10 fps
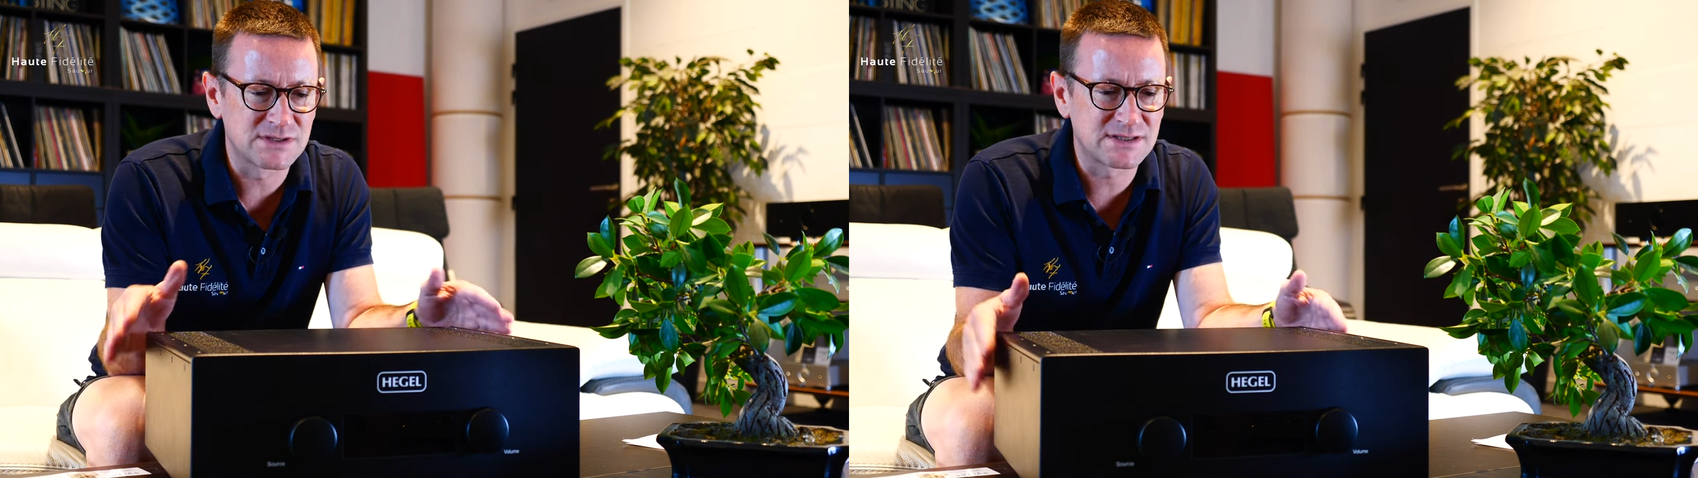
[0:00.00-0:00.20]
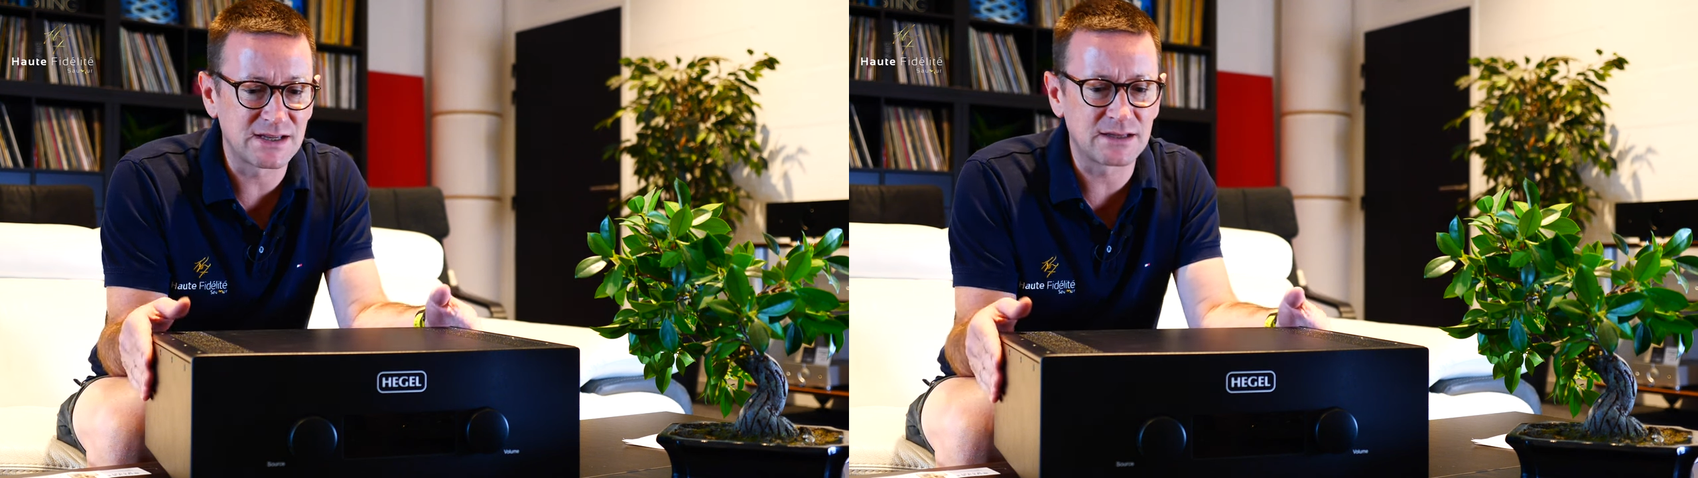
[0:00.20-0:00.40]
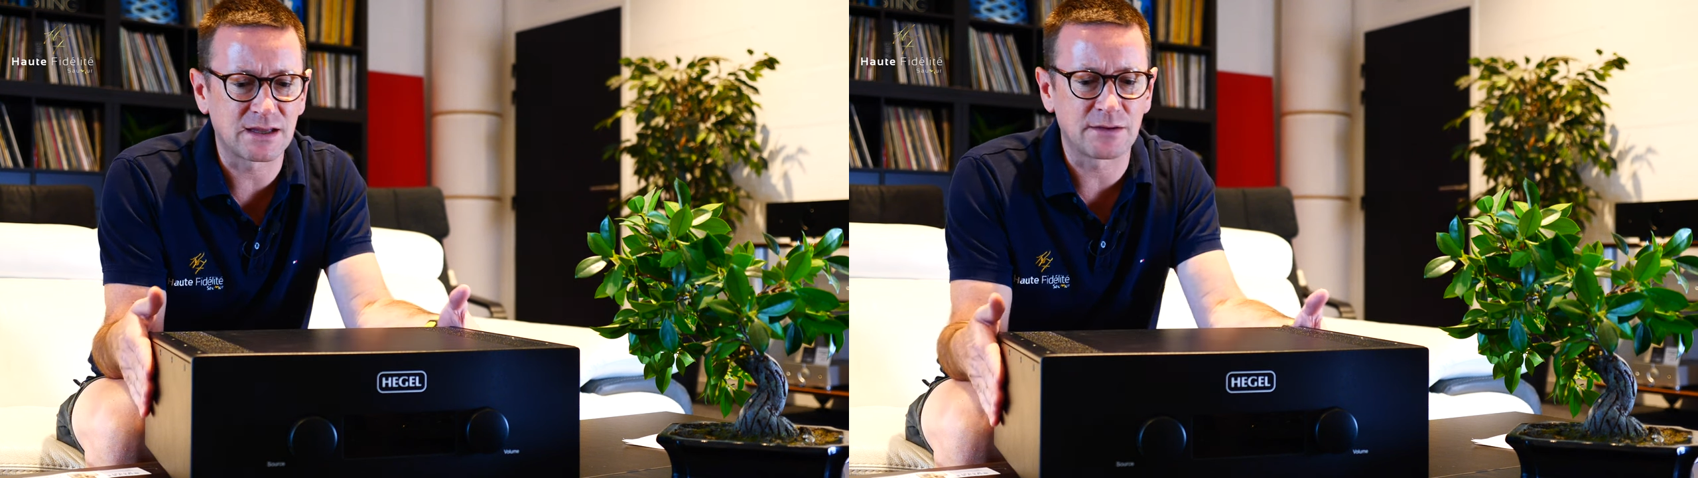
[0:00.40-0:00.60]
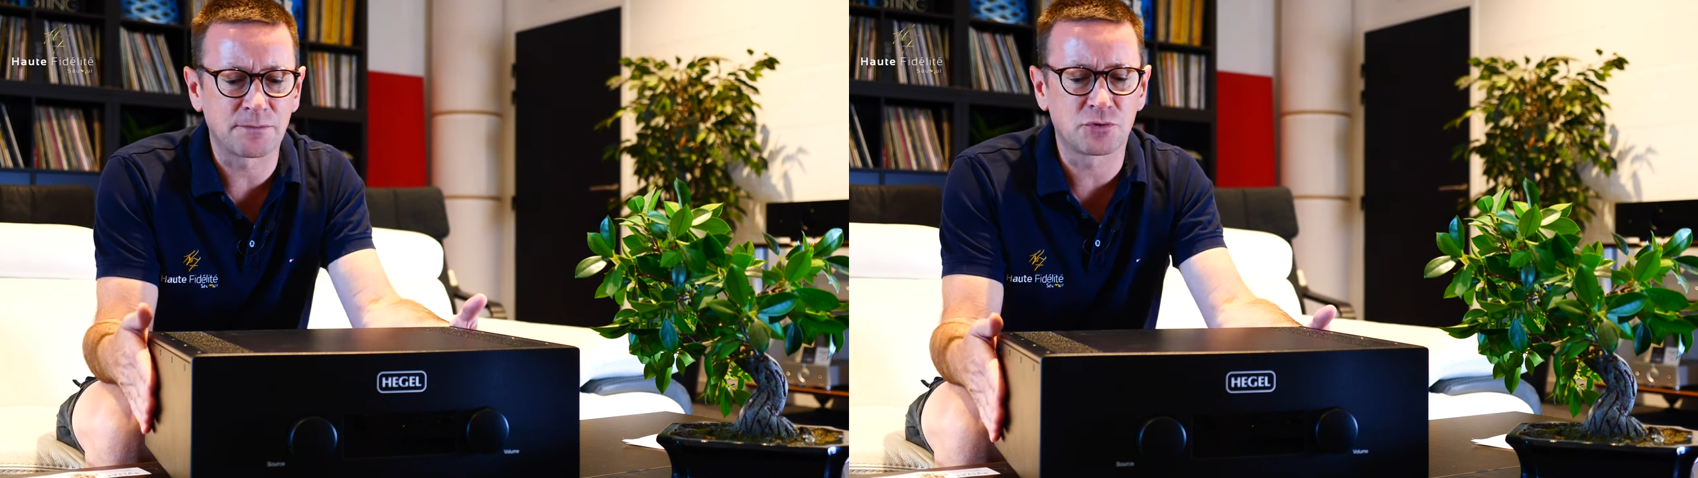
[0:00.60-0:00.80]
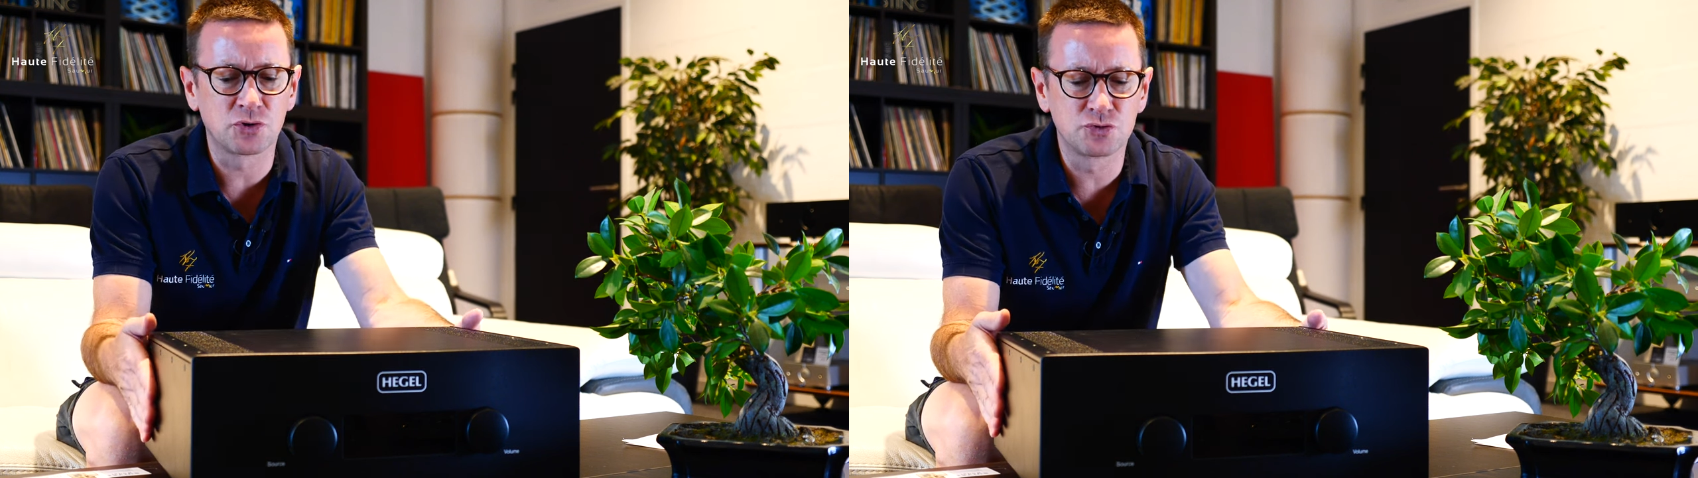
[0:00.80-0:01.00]
Donc
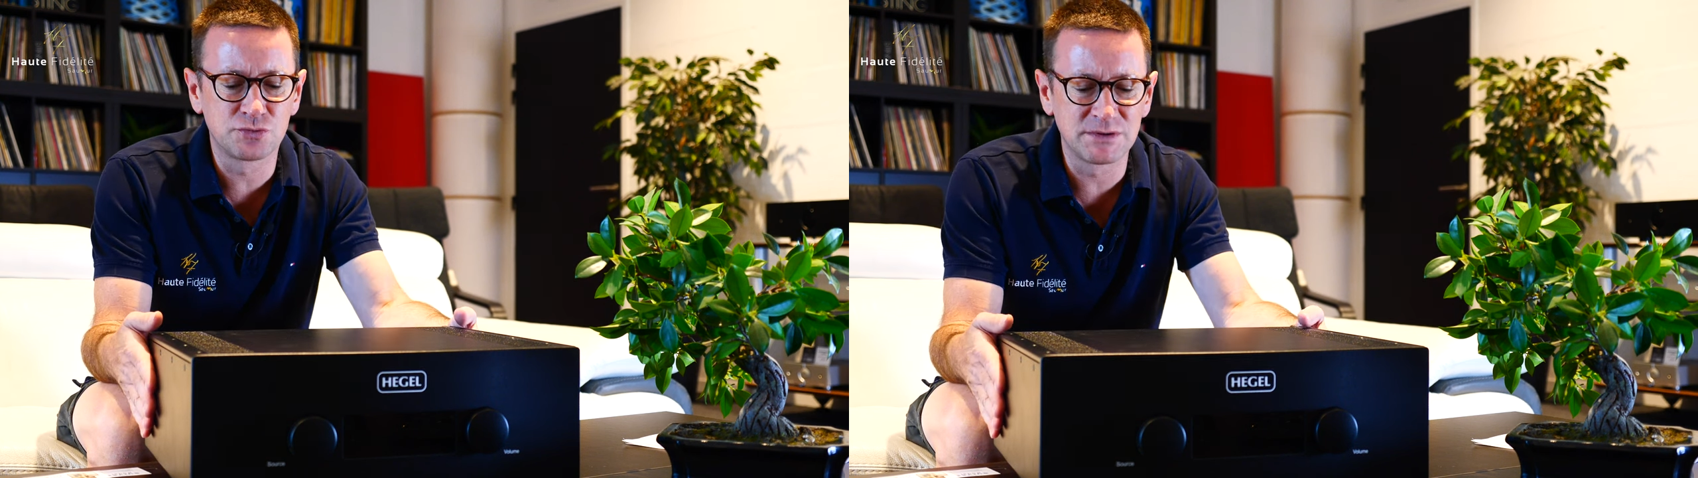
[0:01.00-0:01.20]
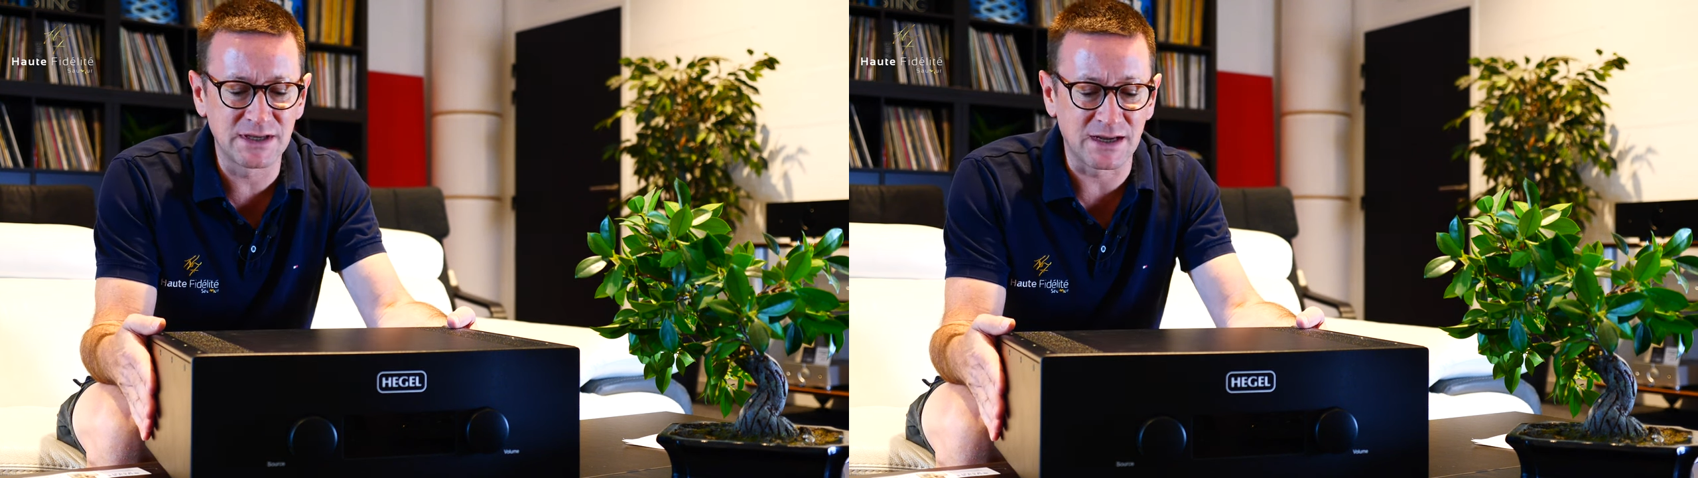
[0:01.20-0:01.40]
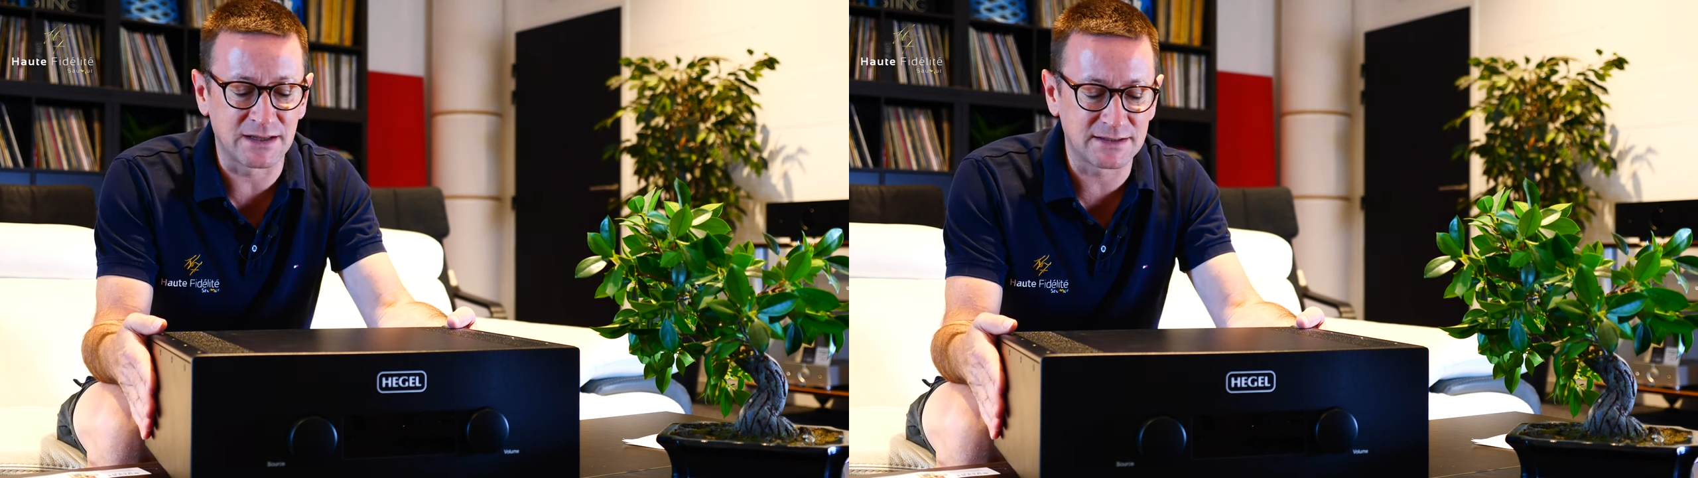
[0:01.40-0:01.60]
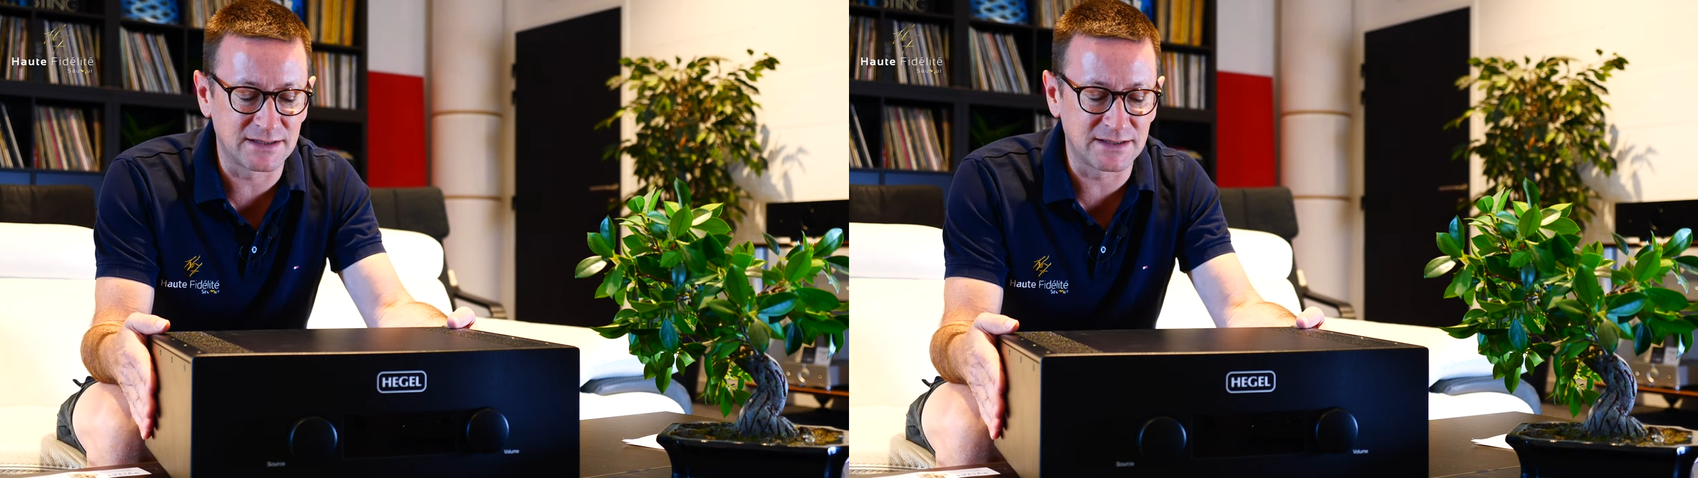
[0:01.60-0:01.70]
c'est un produit,